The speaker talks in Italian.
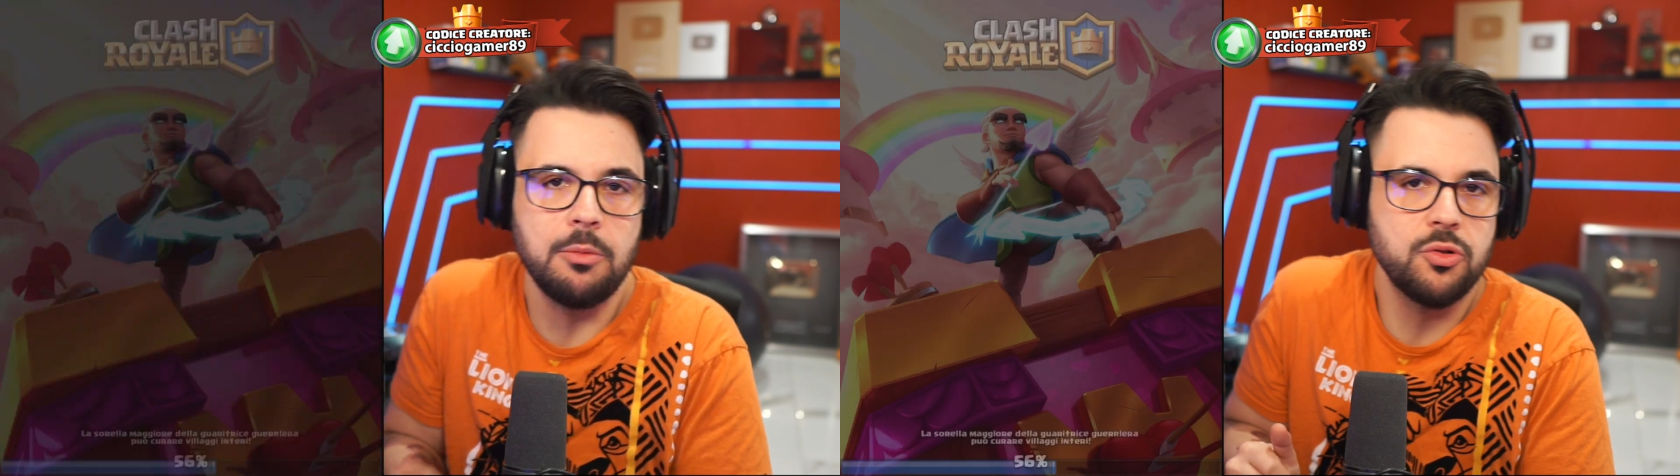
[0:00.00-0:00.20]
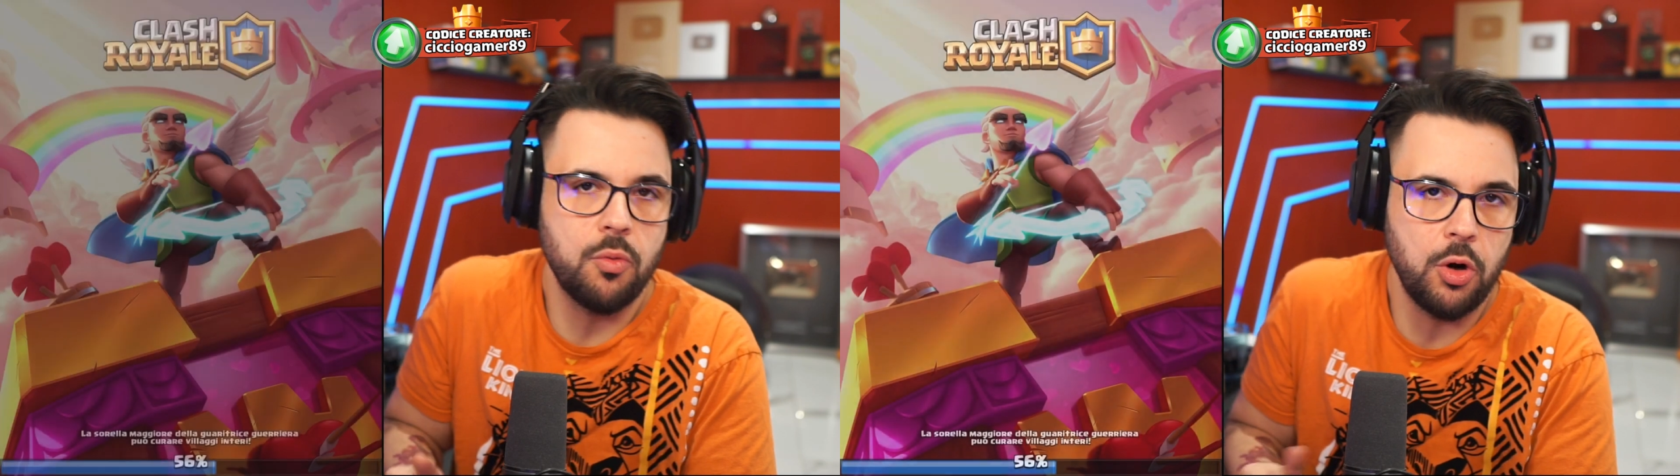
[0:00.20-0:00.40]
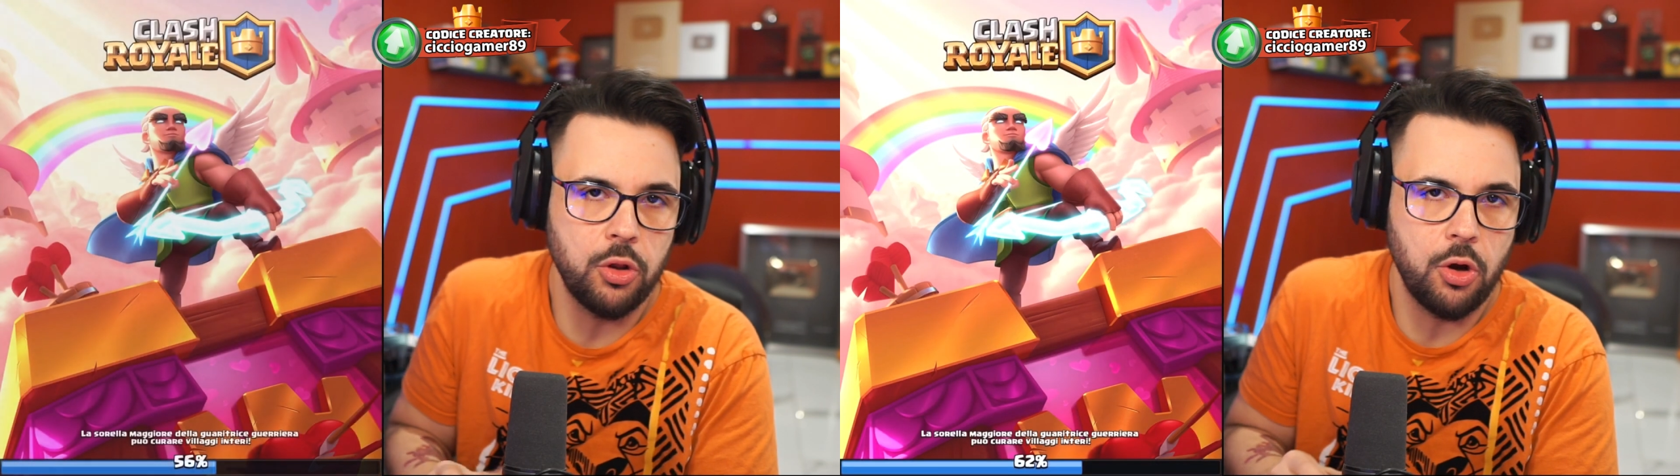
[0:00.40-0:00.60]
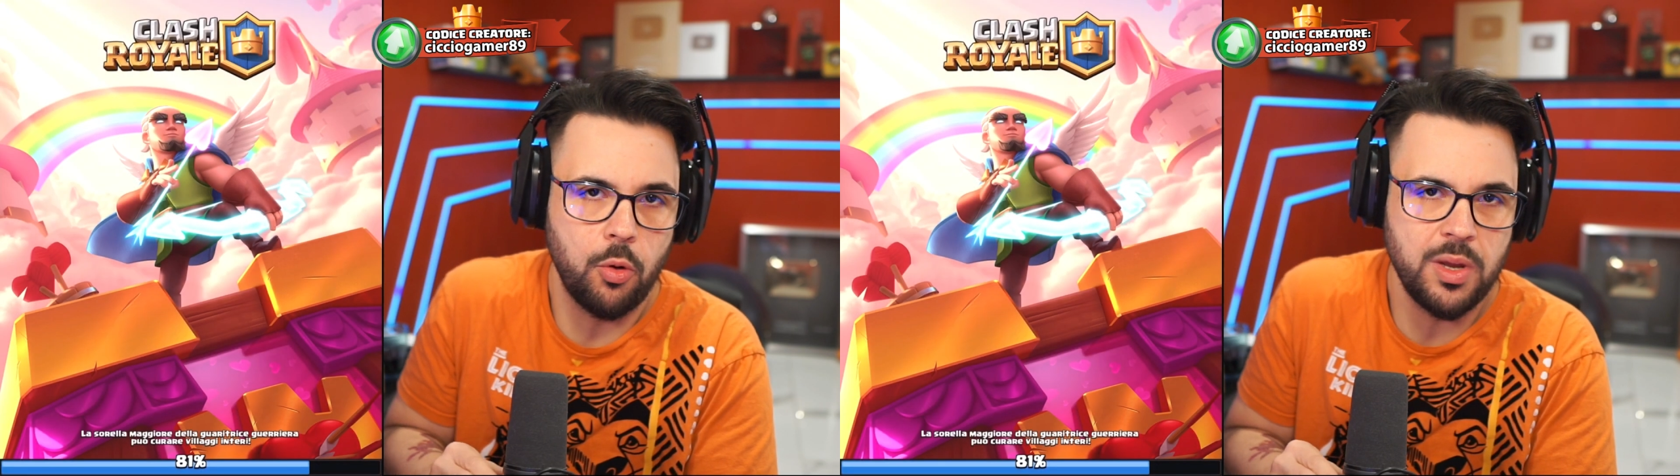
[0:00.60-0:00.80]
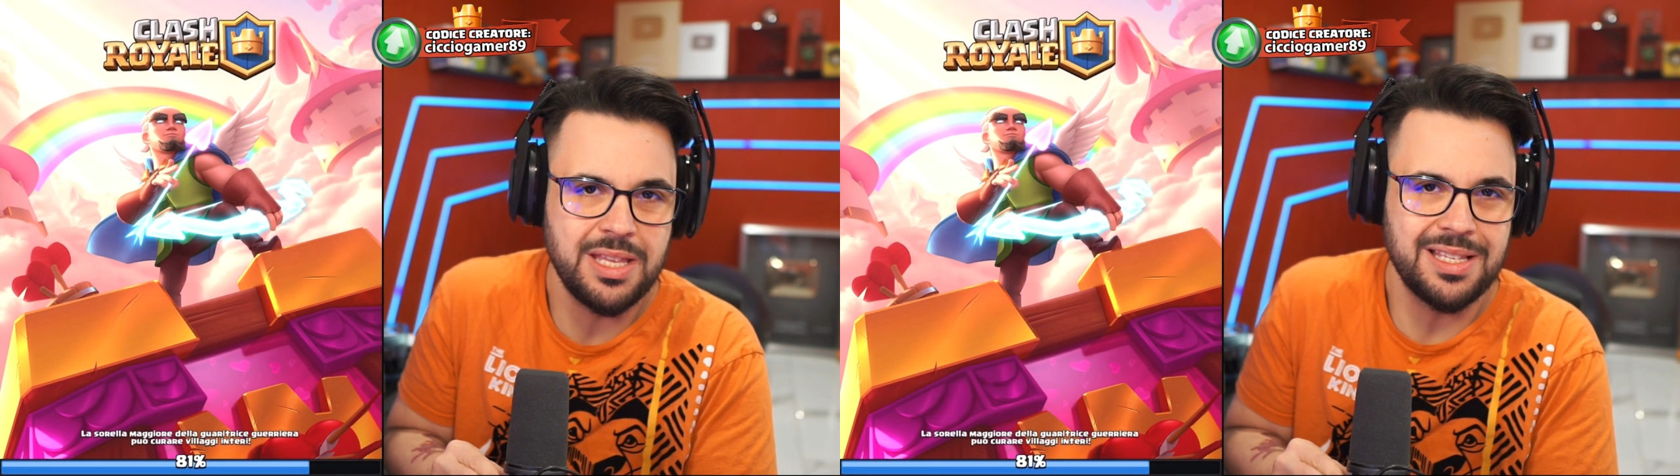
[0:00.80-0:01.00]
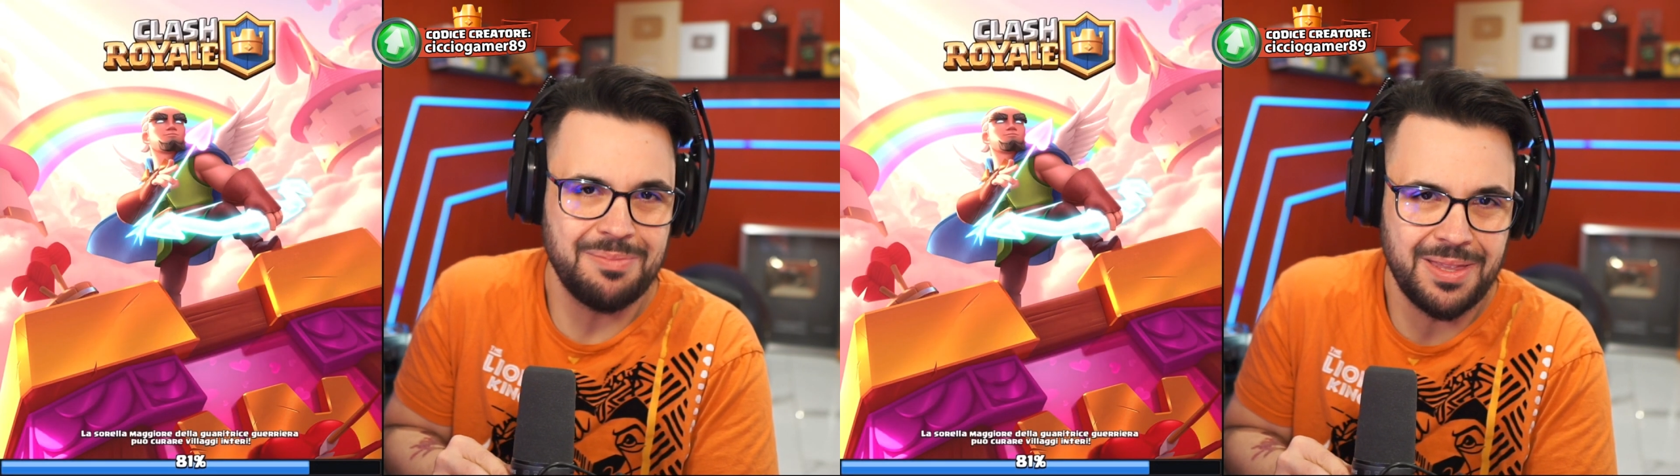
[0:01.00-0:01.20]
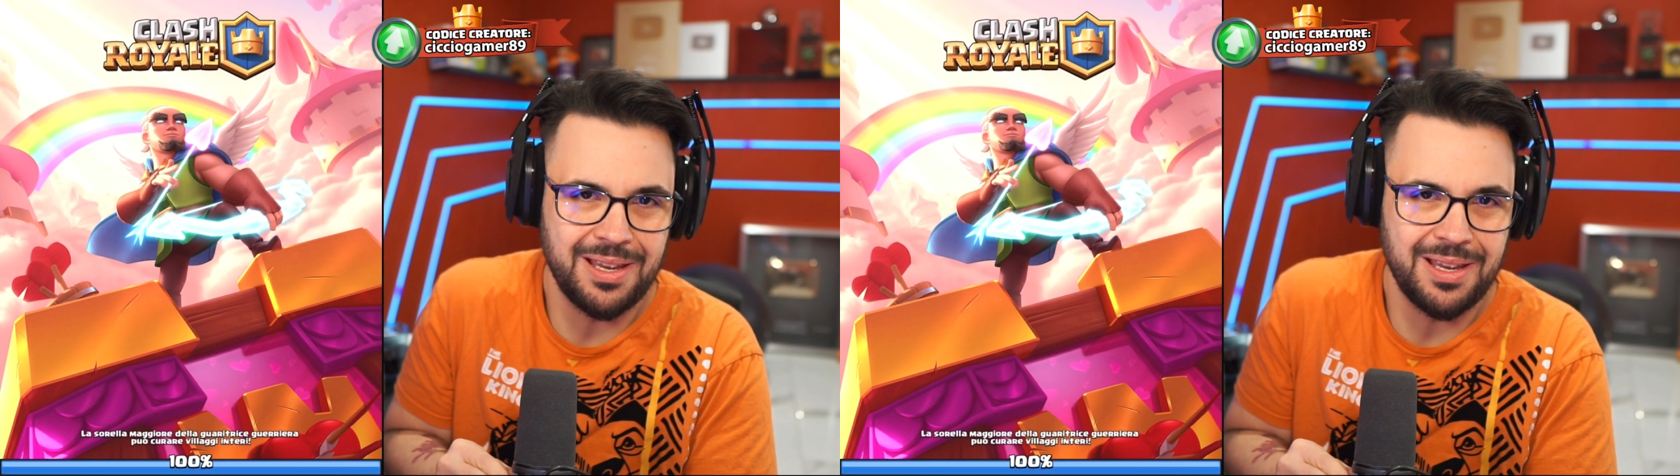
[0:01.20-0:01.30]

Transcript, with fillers: su quello d'oro, quindi sapete